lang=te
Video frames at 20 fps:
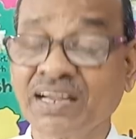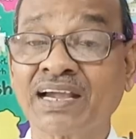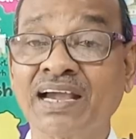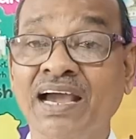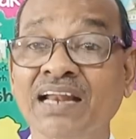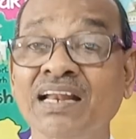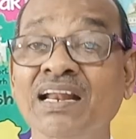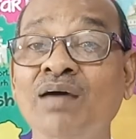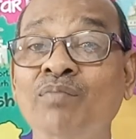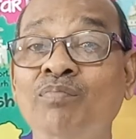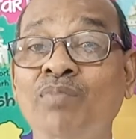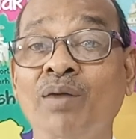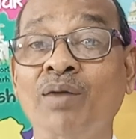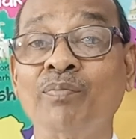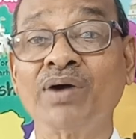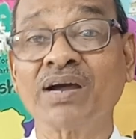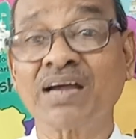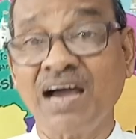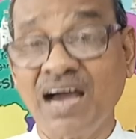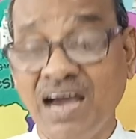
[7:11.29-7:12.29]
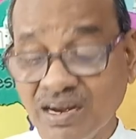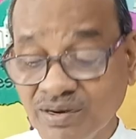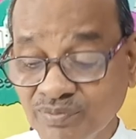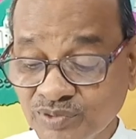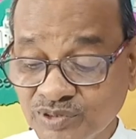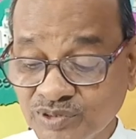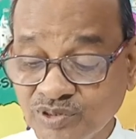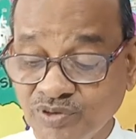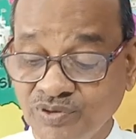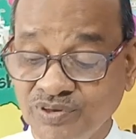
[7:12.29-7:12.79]
కన్న
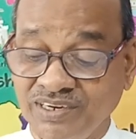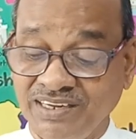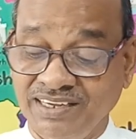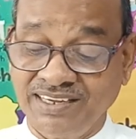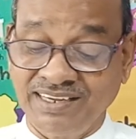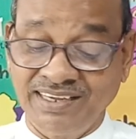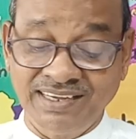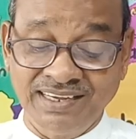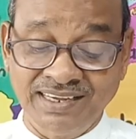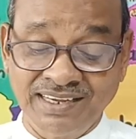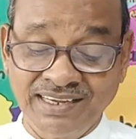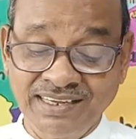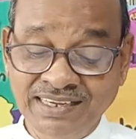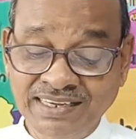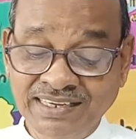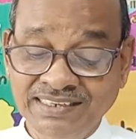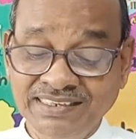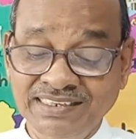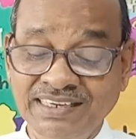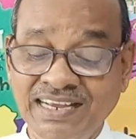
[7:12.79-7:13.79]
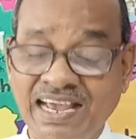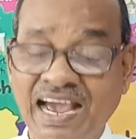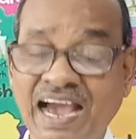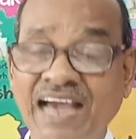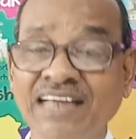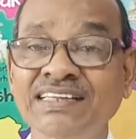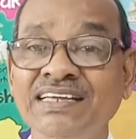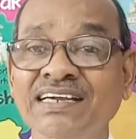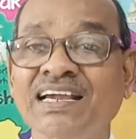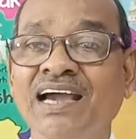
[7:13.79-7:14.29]
మమకారముతోనే ఈ
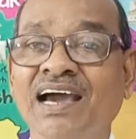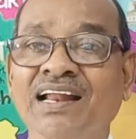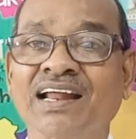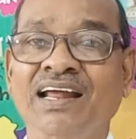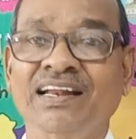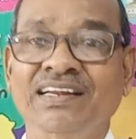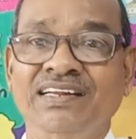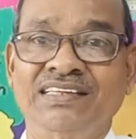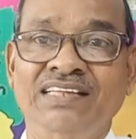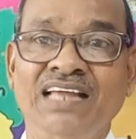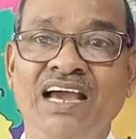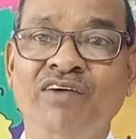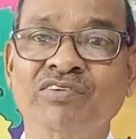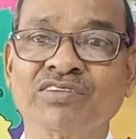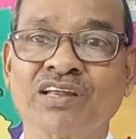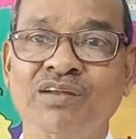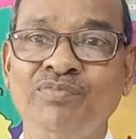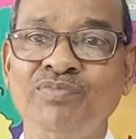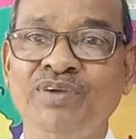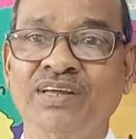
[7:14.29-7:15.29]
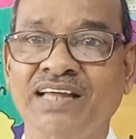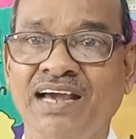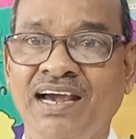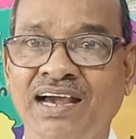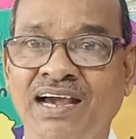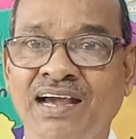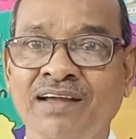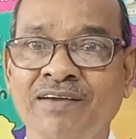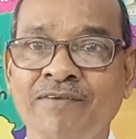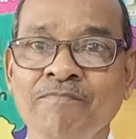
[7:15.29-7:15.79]
అధికారాన్ని దేవతల మీద
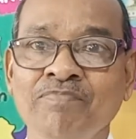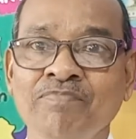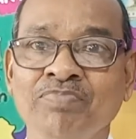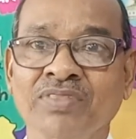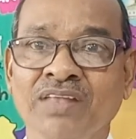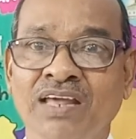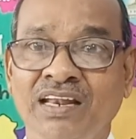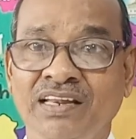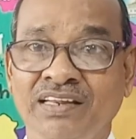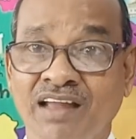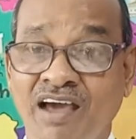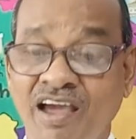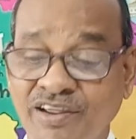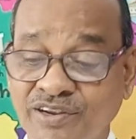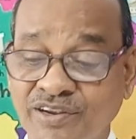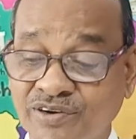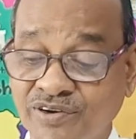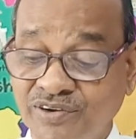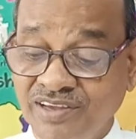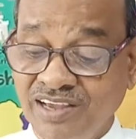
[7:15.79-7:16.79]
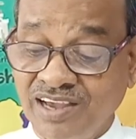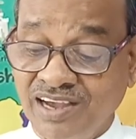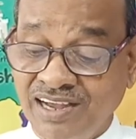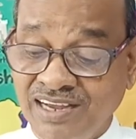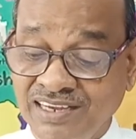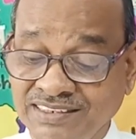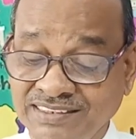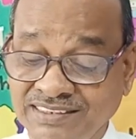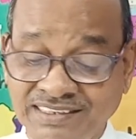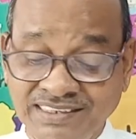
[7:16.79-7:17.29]
నాయకుడిగా
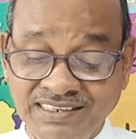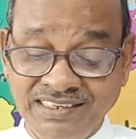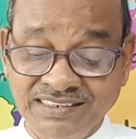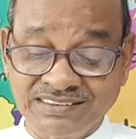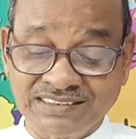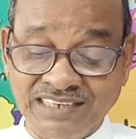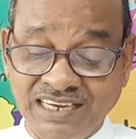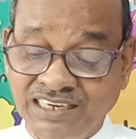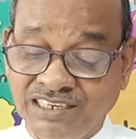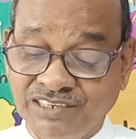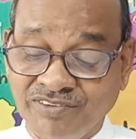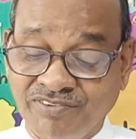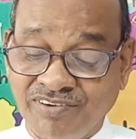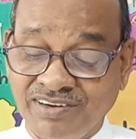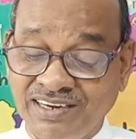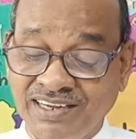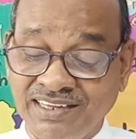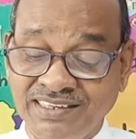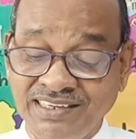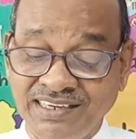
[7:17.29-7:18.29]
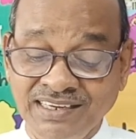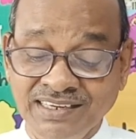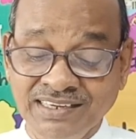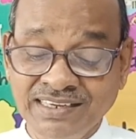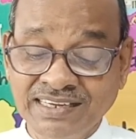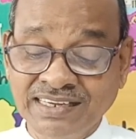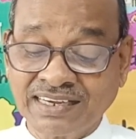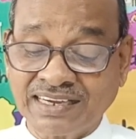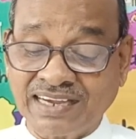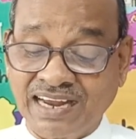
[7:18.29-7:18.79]
ఈయన చేయటం అనేది
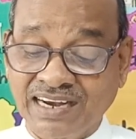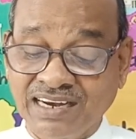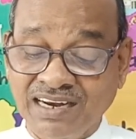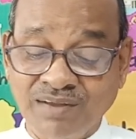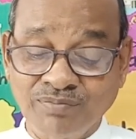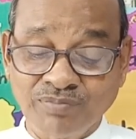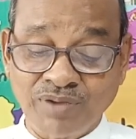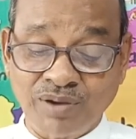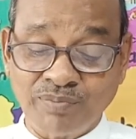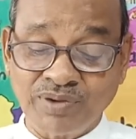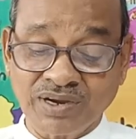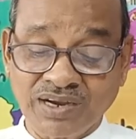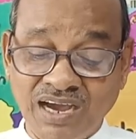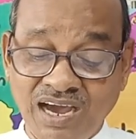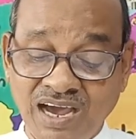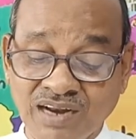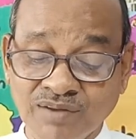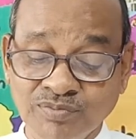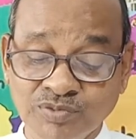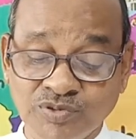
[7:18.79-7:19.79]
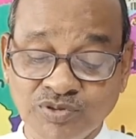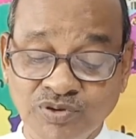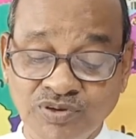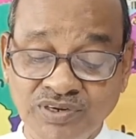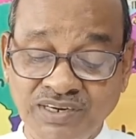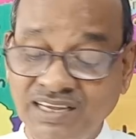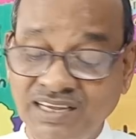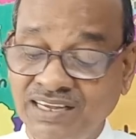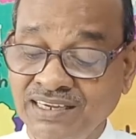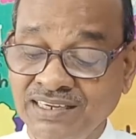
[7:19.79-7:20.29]
కన్న
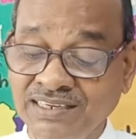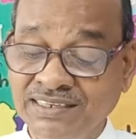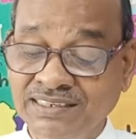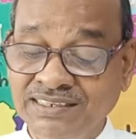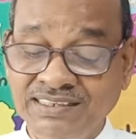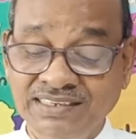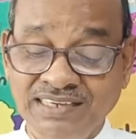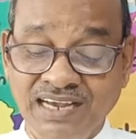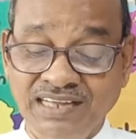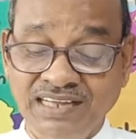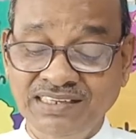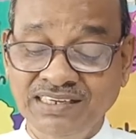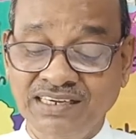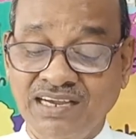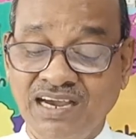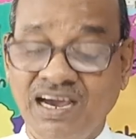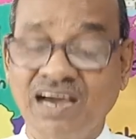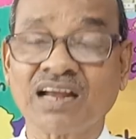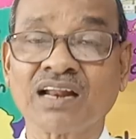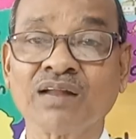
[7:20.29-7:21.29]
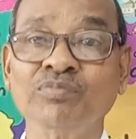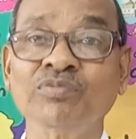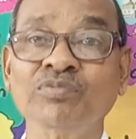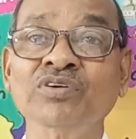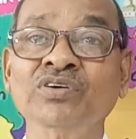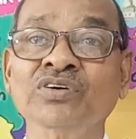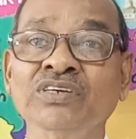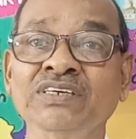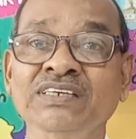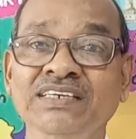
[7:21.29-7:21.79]
మమకారంతోనే ఈ అధికారము
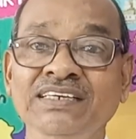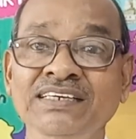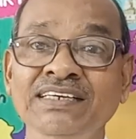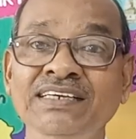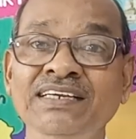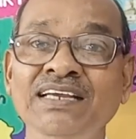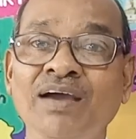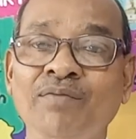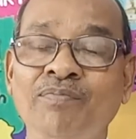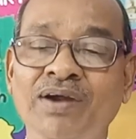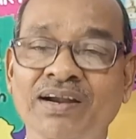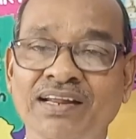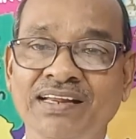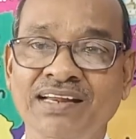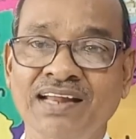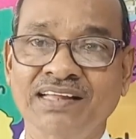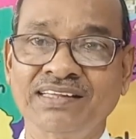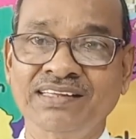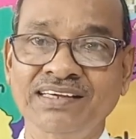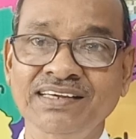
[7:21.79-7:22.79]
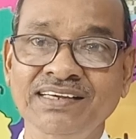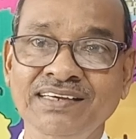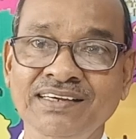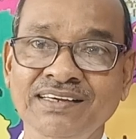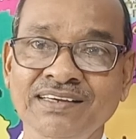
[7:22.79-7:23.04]
ఇయ్యబడినది